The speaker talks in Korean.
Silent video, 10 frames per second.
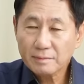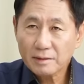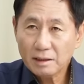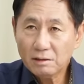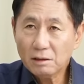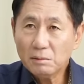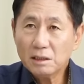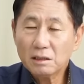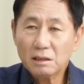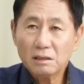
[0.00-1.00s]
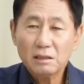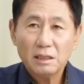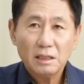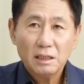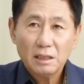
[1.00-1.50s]
그러면서
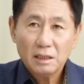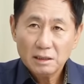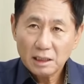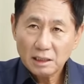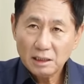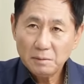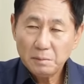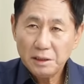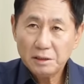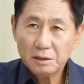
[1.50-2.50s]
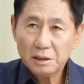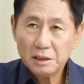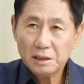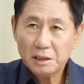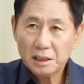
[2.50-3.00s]
차기
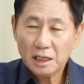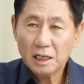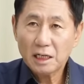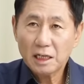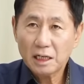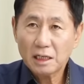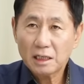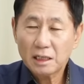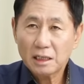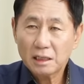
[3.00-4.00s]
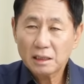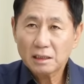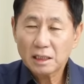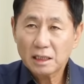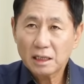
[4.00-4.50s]
비서실장
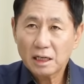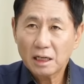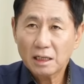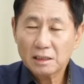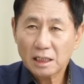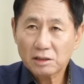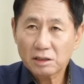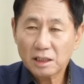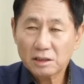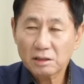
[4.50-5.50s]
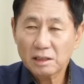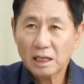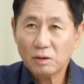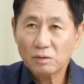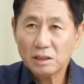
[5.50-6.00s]
얘기가 자천타천
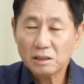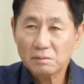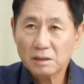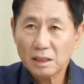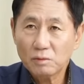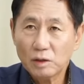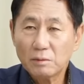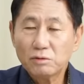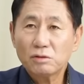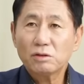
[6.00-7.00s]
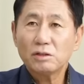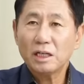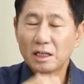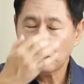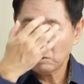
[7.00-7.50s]
나오고 있습니다. 외부로 그런
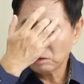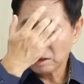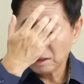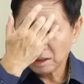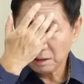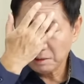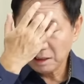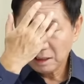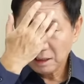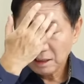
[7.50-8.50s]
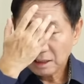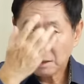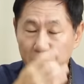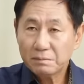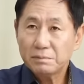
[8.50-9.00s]
얘기가 나오는 거죠. 한 사람이
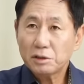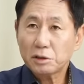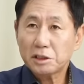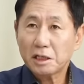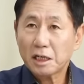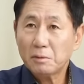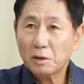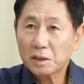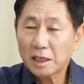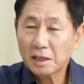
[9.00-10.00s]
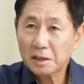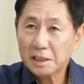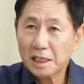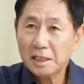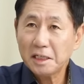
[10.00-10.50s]
나 비서실장 가면 어때? 이렇게
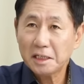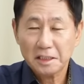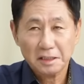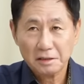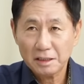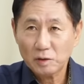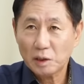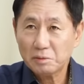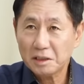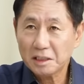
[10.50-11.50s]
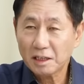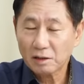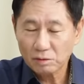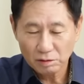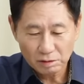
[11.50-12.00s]
상의를 했다 그러는데, 외부
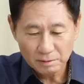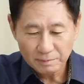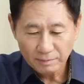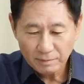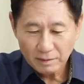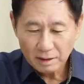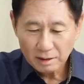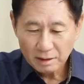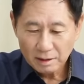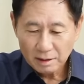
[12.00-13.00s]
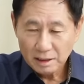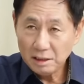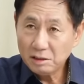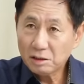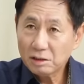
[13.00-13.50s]
인사하고.
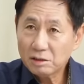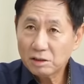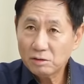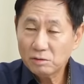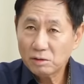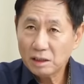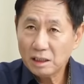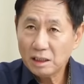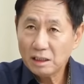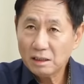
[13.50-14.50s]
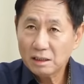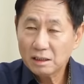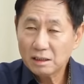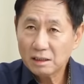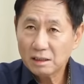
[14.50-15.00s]
이정현 전 의원이
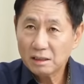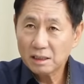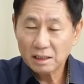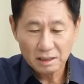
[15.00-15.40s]
얘기가